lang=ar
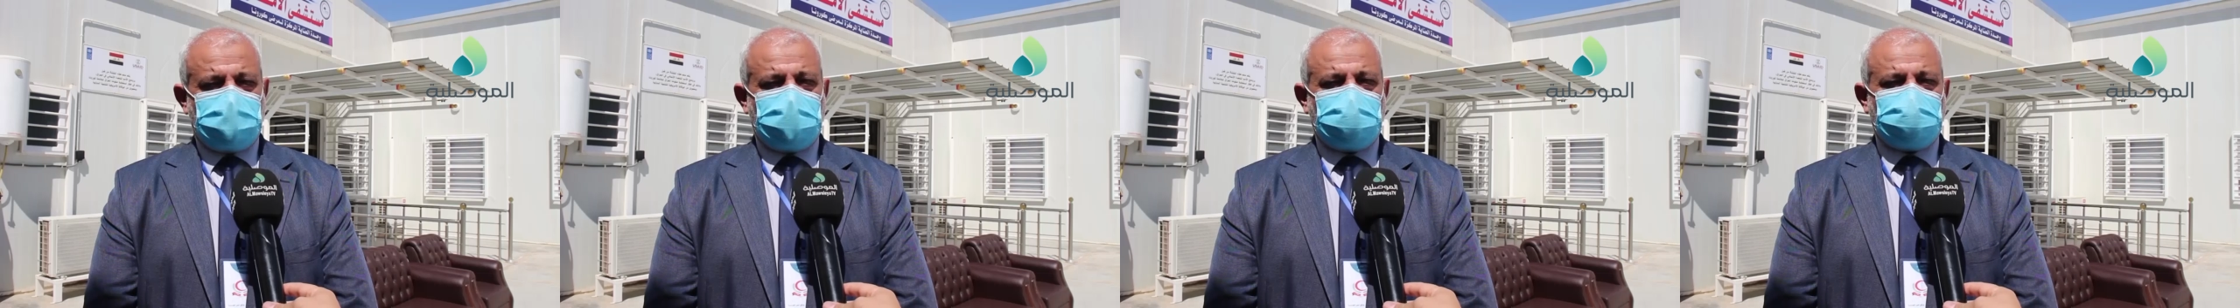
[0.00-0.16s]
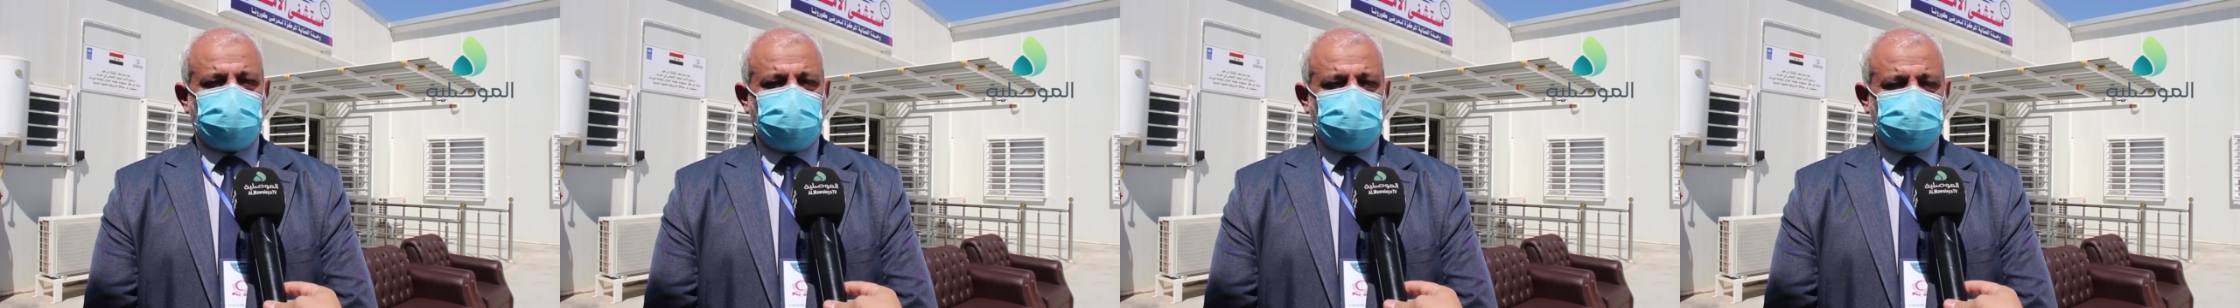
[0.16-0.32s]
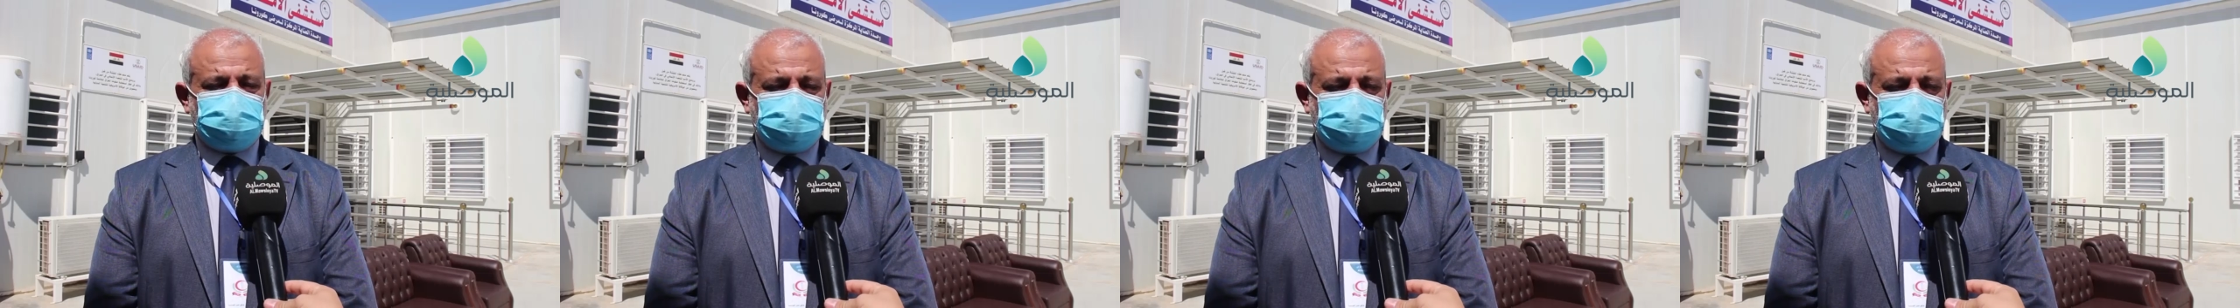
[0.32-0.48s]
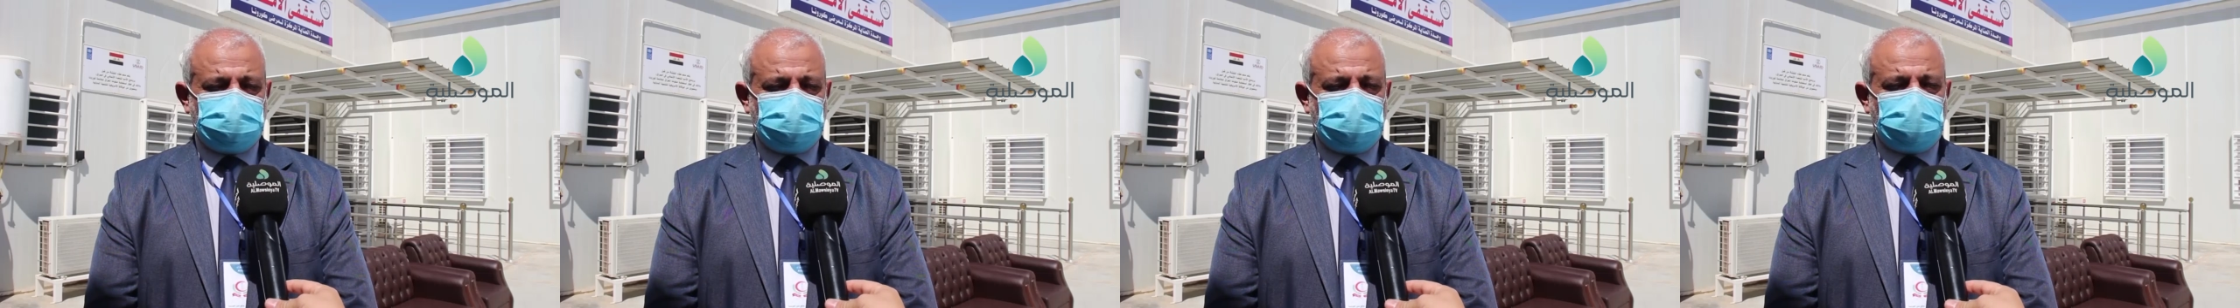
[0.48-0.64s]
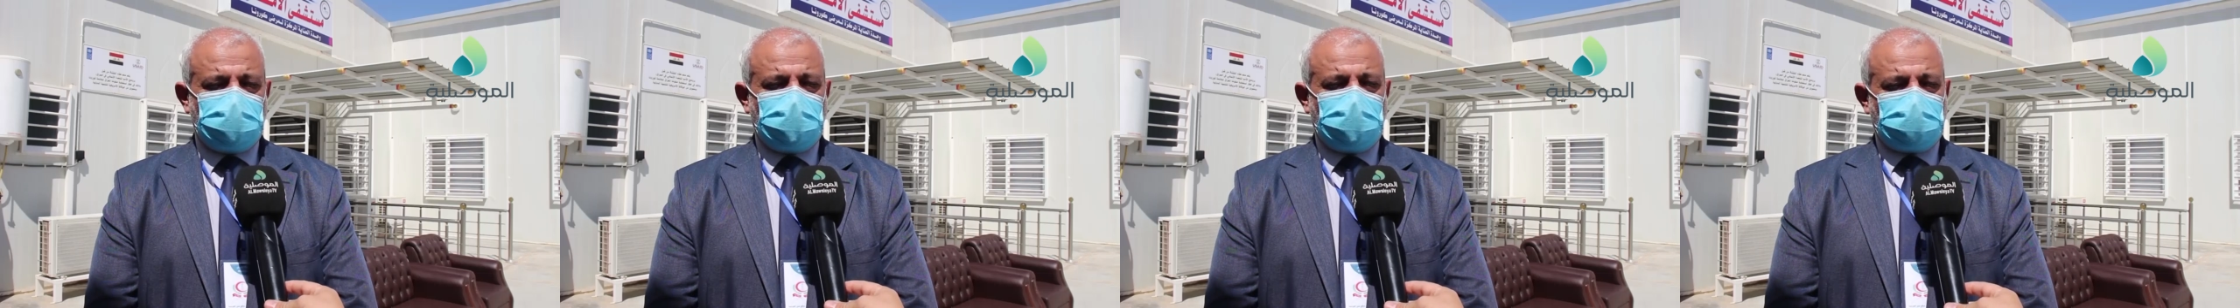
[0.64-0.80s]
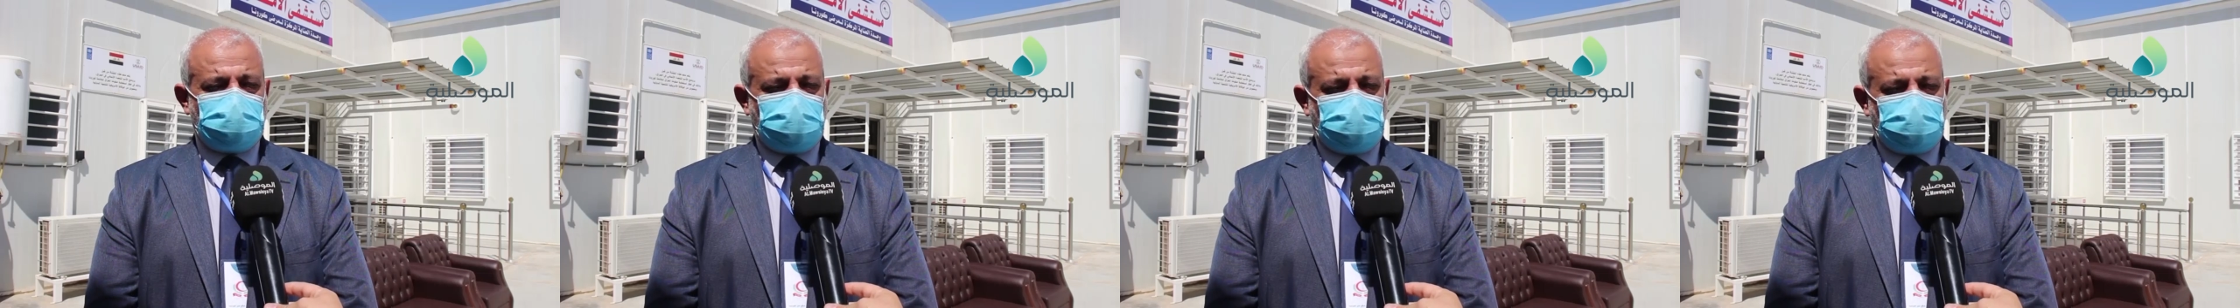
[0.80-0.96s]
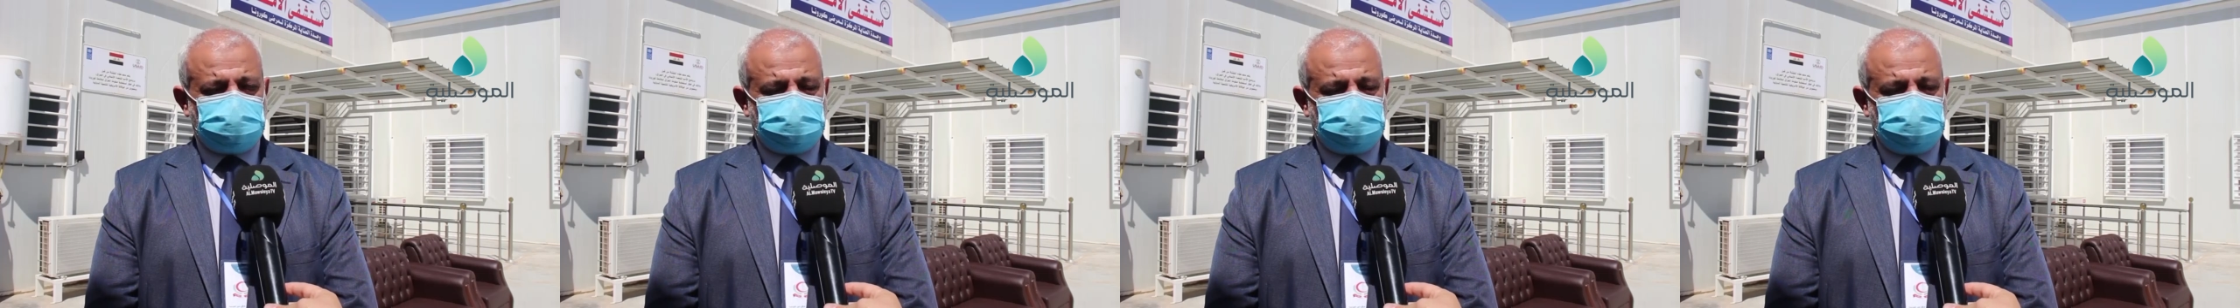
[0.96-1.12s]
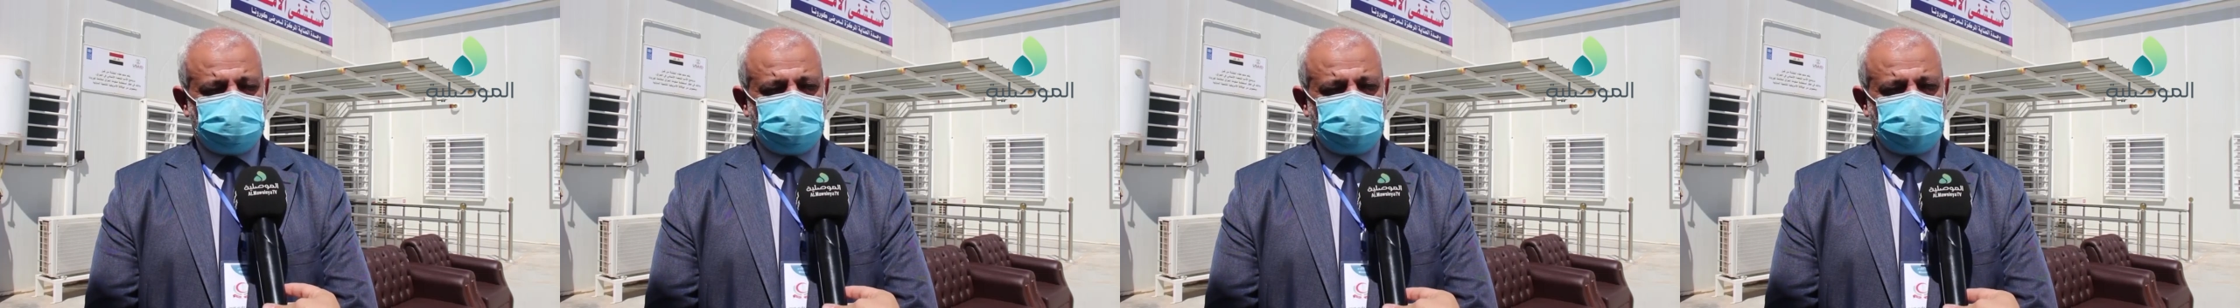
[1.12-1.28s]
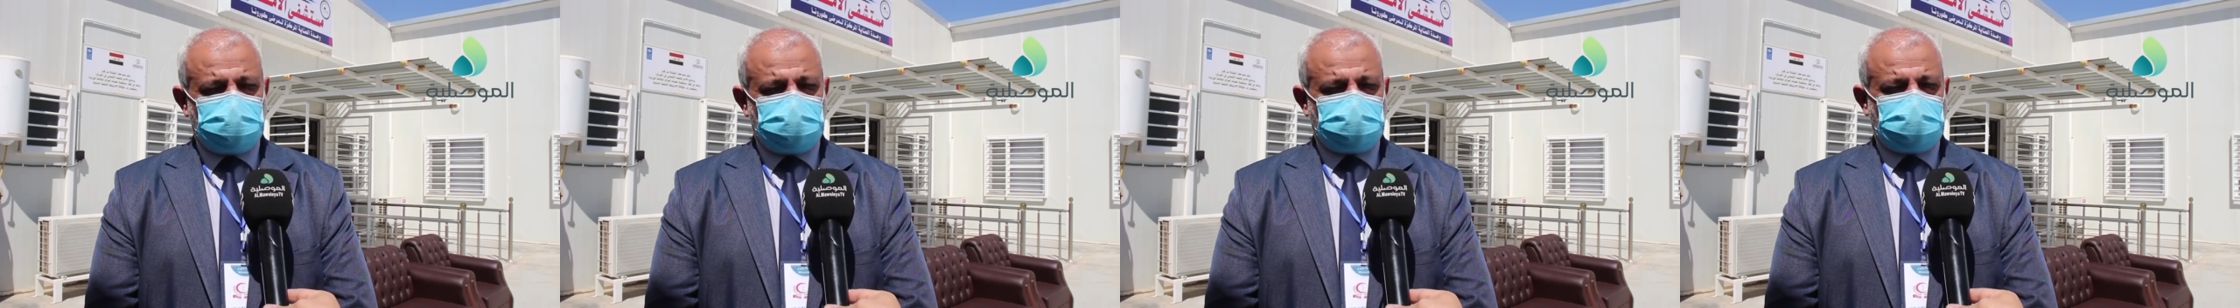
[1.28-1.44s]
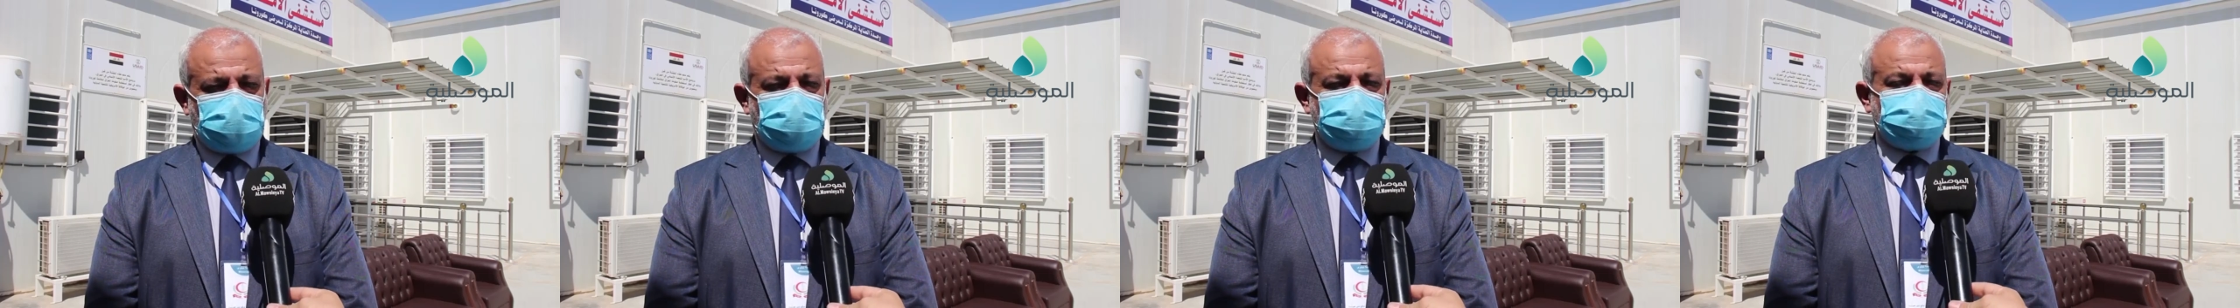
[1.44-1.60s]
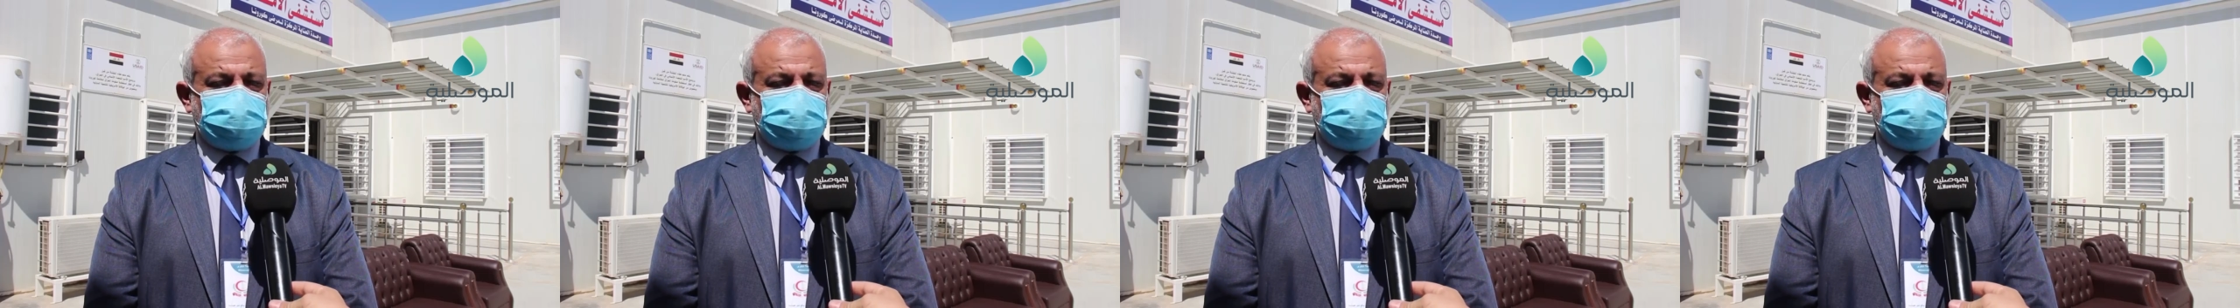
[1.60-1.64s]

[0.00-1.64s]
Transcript: 23 الى 24 مريض